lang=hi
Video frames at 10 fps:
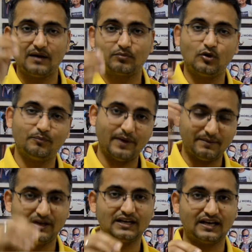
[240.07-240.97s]
आपको
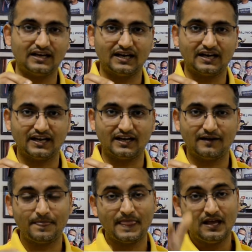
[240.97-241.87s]
पेमेंट करना रहेगा
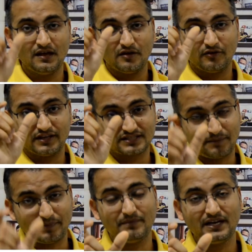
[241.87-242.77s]
इसका
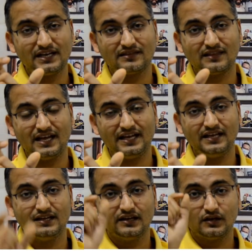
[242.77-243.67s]
पेमेंट कितना है
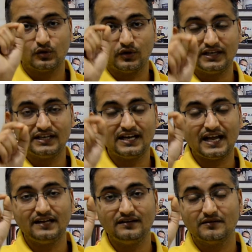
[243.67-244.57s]
ट्वेंटी
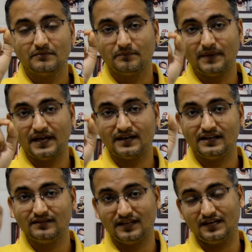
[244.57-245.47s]
नाइन
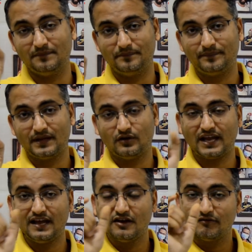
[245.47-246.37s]
बहरन दिरम
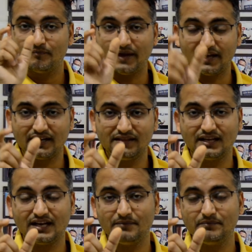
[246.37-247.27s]
ओके बहरन
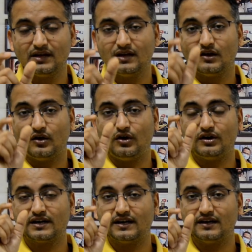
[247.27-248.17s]
दिरम
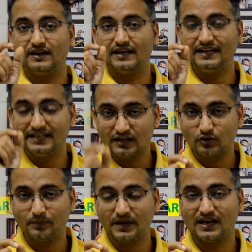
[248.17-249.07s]
और इंडियन
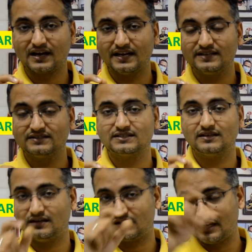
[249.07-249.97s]
रुपी का करेंस
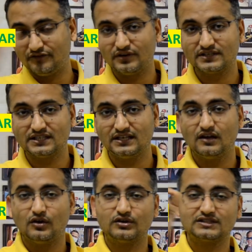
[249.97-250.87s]
कन्वर्जन
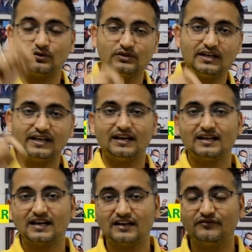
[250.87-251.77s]
और सऊदी रियाल
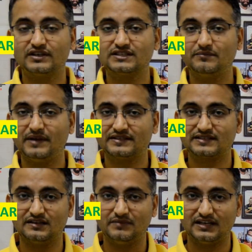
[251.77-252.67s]
का कन्वर्जन मैं
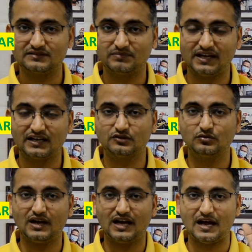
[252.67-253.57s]
स्क्रीन में डिस्प्ले कर
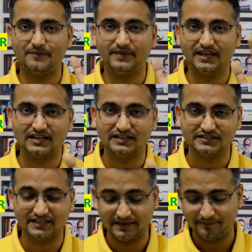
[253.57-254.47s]
दूंगा आप देख
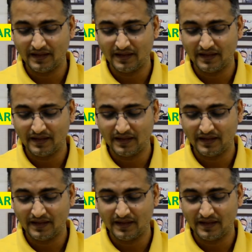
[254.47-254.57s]
लीजिएगा